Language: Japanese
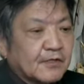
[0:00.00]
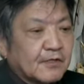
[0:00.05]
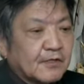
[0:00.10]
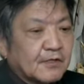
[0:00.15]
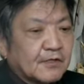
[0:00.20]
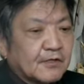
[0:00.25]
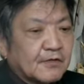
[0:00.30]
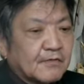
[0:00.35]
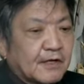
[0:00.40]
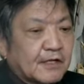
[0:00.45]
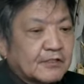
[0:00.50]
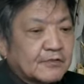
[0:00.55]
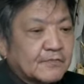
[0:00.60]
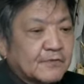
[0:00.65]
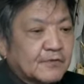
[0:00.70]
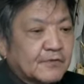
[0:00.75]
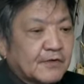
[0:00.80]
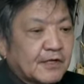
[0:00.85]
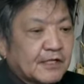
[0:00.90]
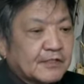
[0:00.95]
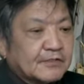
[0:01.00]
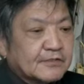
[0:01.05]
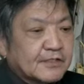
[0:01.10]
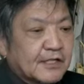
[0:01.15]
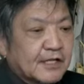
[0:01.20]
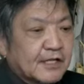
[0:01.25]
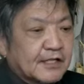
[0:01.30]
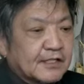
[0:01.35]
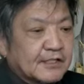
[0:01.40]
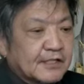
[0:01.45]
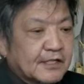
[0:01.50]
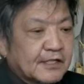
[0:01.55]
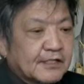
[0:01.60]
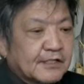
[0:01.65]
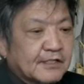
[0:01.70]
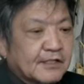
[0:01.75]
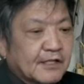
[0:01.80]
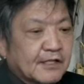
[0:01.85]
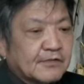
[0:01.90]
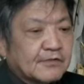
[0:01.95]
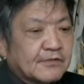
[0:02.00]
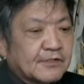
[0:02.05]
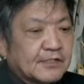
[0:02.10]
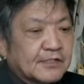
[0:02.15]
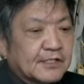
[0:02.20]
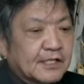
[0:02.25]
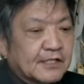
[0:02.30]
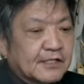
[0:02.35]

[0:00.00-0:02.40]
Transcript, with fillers: 悪者扱いされている医師